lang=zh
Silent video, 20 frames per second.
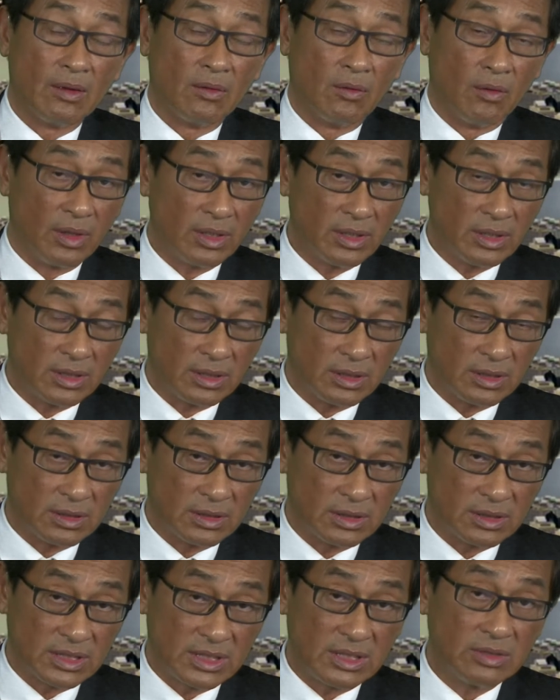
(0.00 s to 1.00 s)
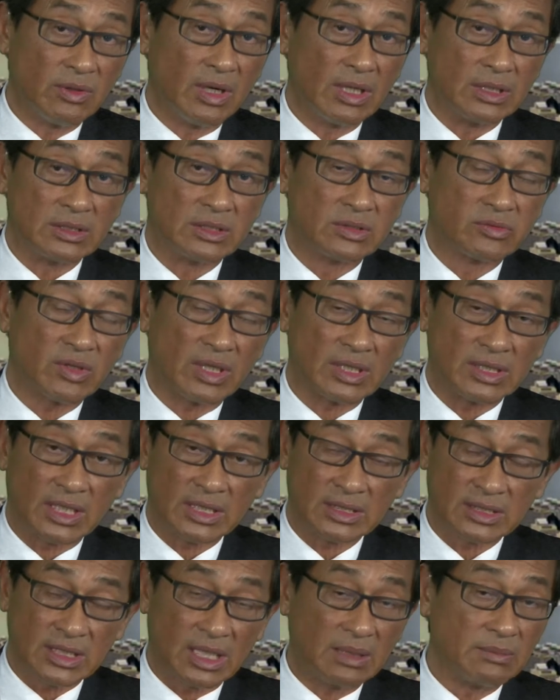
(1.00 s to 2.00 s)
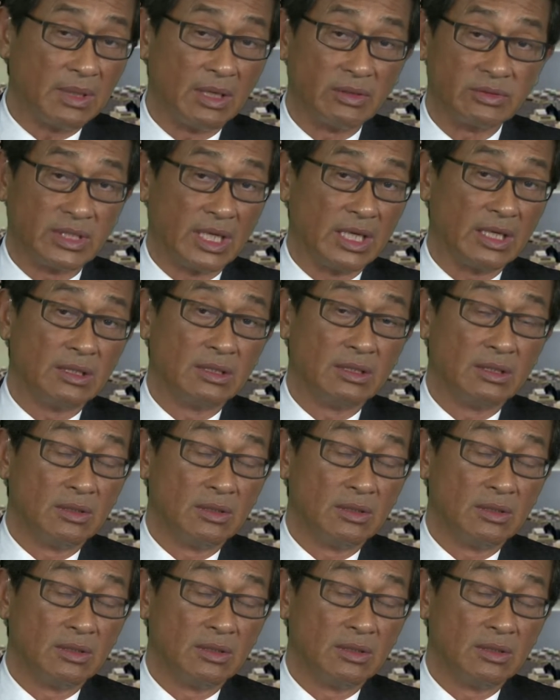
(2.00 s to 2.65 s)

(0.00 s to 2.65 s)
我希望赚它三毛钱。